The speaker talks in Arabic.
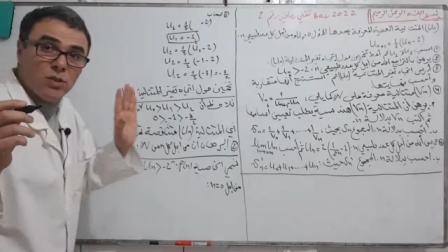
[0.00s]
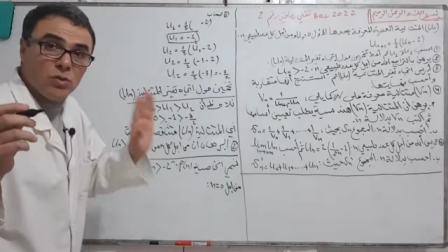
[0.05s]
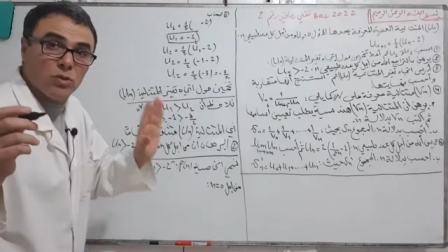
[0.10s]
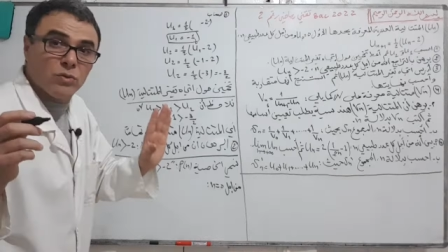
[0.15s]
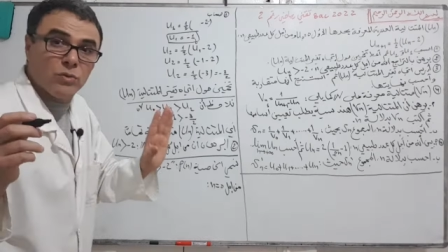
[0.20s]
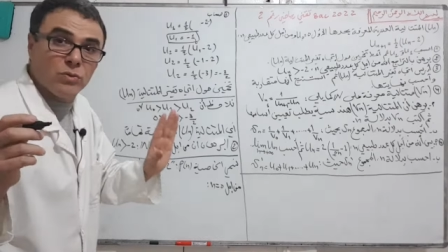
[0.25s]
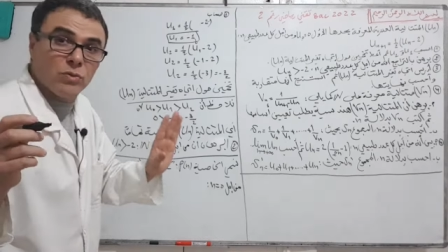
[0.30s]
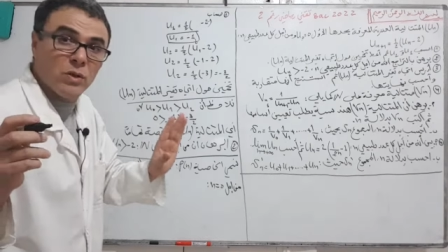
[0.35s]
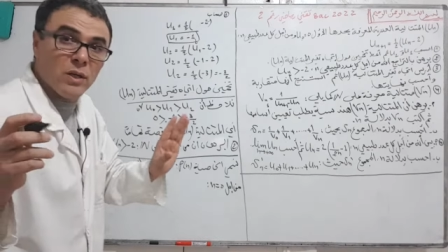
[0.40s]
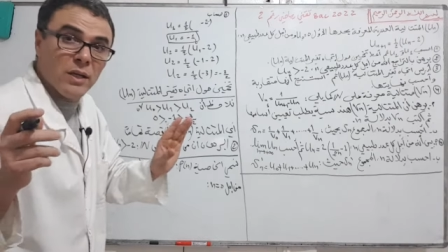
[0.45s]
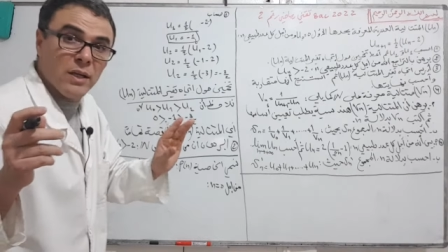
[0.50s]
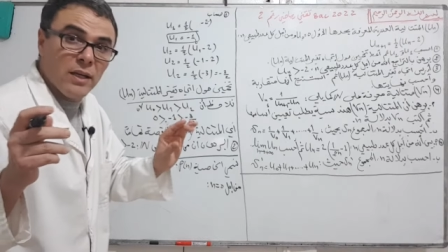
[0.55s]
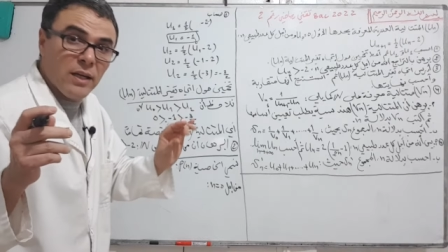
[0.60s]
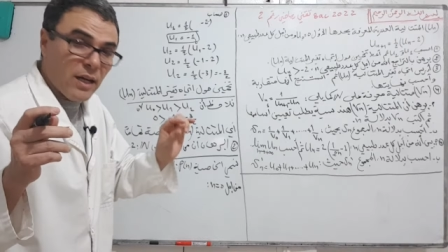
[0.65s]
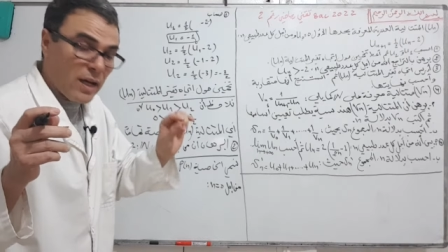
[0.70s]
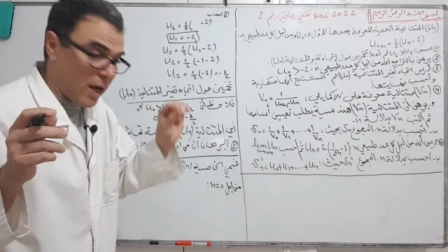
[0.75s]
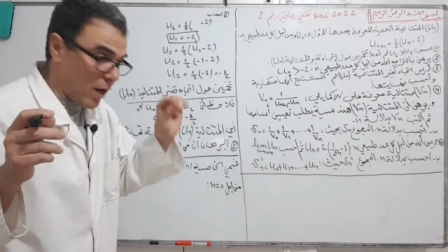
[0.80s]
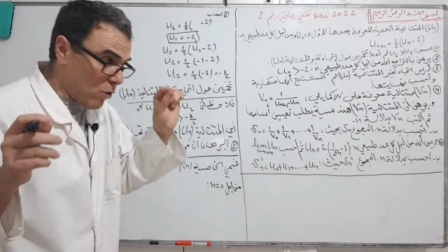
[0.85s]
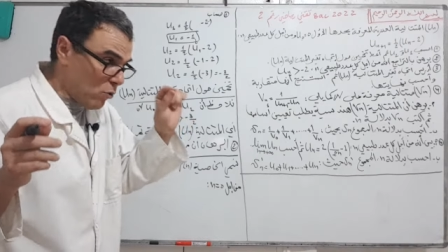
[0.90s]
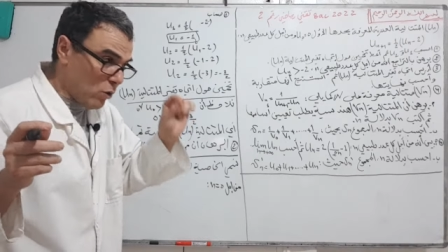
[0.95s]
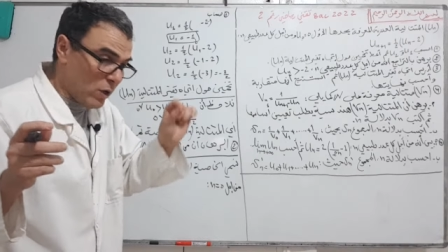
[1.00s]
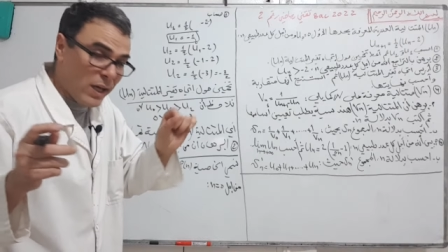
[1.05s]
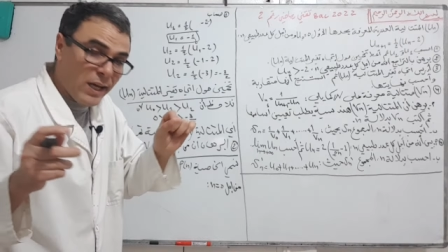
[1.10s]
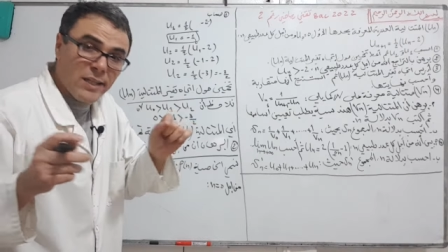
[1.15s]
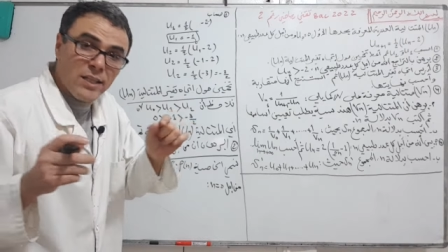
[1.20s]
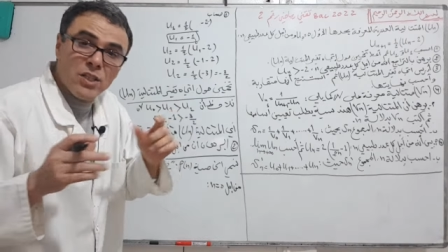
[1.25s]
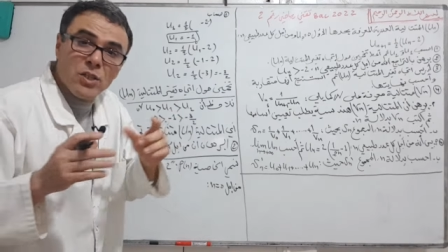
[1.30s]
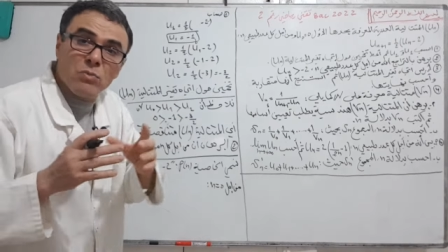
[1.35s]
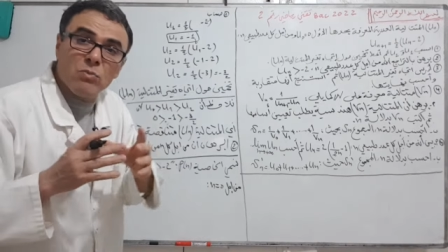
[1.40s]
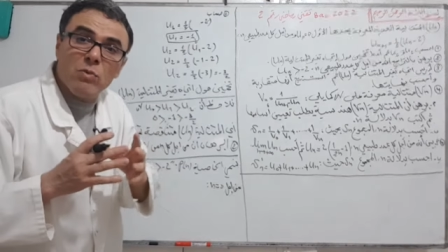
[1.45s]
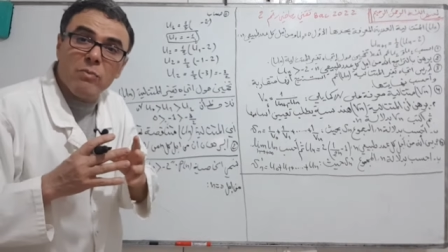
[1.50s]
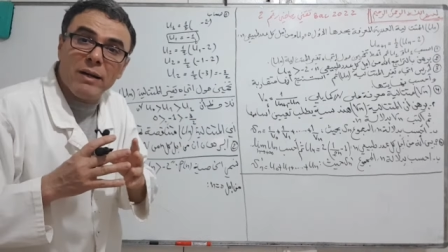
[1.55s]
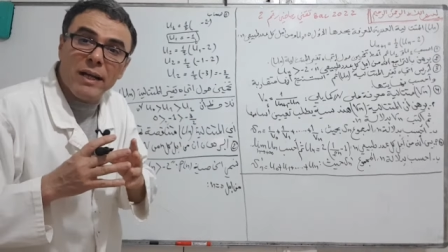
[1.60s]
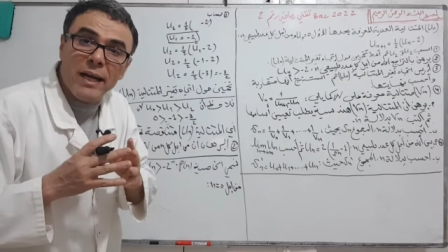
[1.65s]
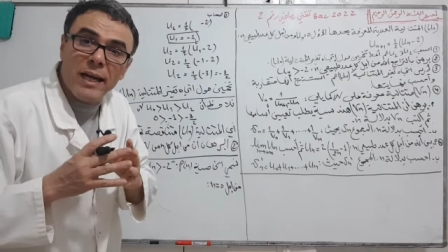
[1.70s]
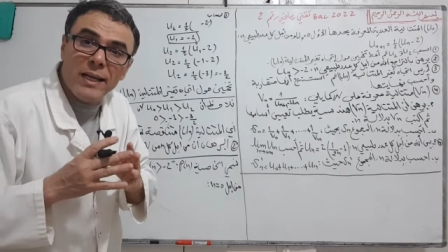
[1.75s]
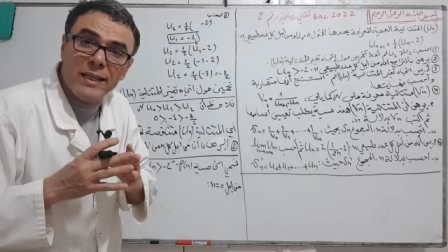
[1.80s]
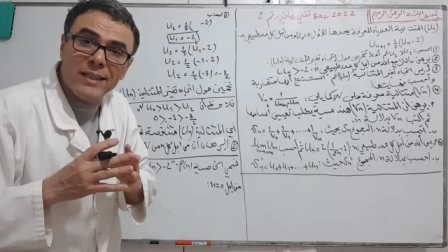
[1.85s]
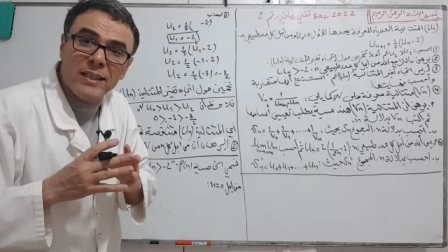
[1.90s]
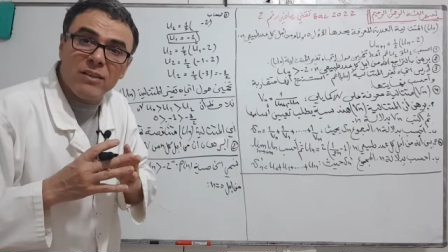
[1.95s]
نشوف اول حاجه اسمه
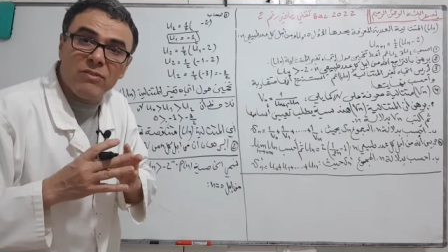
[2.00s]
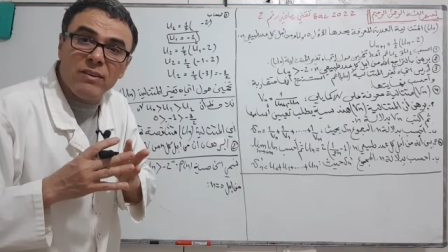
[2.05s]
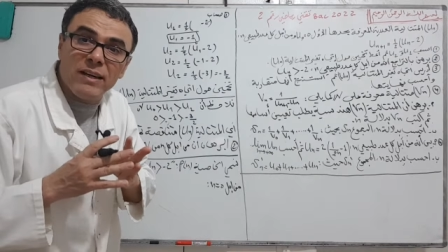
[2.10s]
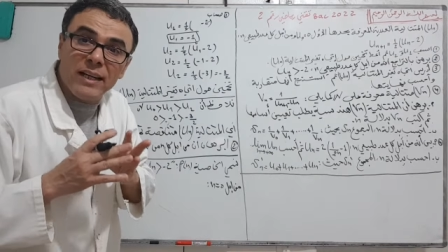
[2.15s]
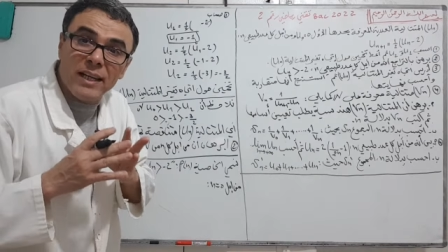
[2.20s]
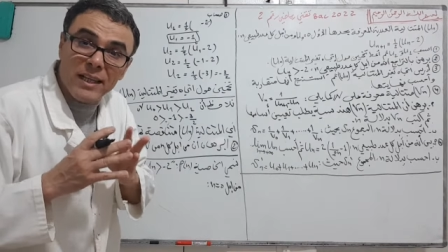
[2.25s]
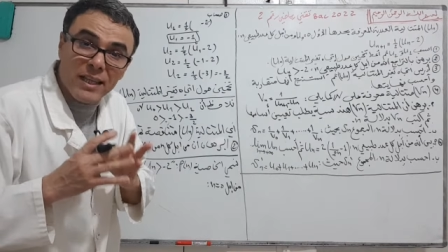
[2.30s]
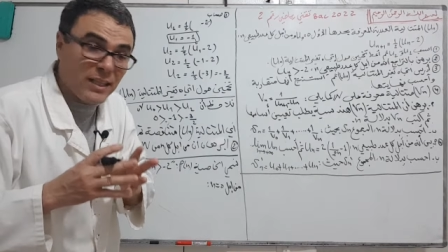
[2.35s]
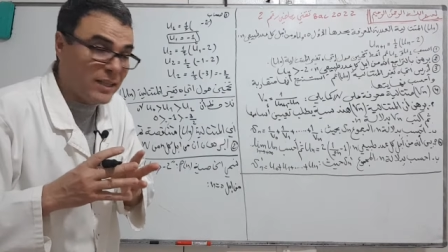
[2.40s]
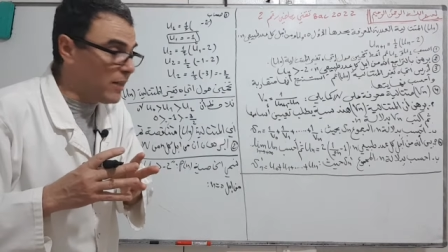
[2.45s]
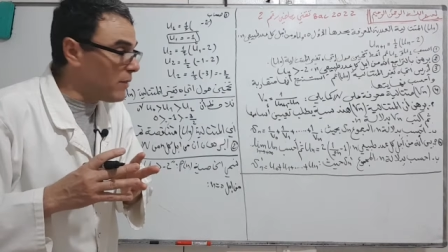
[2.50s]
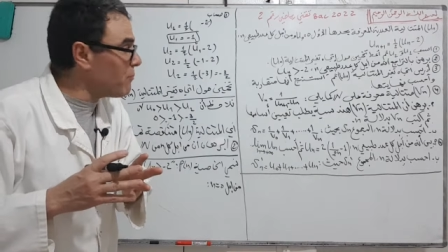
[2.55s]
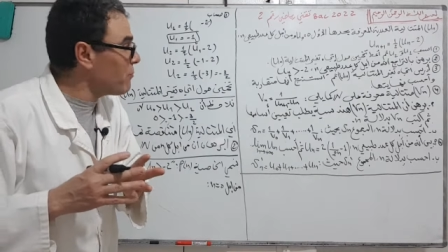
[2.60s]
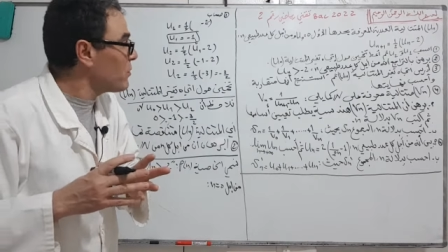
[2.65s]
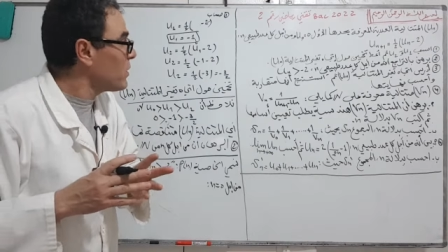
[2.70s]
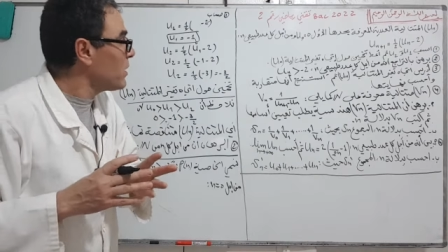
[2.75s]
مرحله الفرضيه